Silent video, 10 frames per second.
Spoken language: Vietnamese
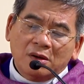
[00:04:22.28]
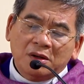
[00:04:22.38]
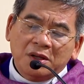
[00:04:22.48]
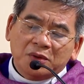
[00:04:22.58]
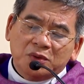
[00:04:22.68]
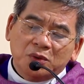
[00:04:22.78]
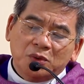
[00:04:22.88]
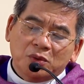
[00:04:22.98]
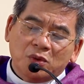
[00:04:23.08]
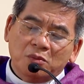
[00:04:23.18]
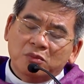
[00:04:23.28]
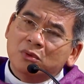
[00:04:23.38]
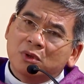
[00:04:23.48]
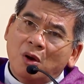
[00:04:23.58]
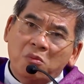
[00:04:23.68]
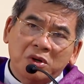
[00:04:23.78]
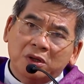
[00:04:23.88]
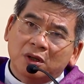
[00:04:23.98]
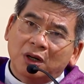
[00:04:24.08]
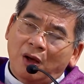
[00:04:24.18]
Đức Giêsu cũng không
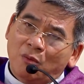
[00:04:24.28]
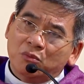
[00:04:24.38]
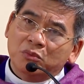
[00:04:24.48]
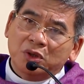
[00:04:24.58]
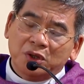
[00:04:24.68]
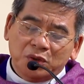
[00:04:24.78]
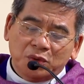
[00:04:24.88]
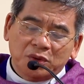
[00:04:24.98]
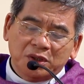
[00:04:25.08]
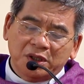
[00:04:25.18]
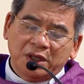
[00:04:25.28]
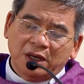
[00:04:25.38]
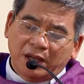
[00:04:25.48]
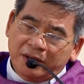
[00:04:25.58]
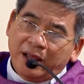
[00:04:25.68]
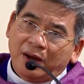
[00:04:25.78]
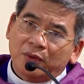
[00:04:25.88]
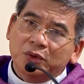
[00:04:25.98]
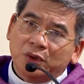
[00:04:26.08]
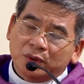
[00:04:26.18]
được lòng nhiều người lãnh
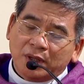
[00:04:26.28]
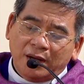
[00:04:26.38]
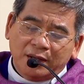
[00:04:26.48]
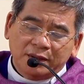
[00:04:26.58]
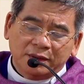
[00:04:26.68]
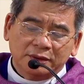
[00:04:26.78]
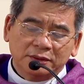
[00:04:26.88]
đạo Do Thái.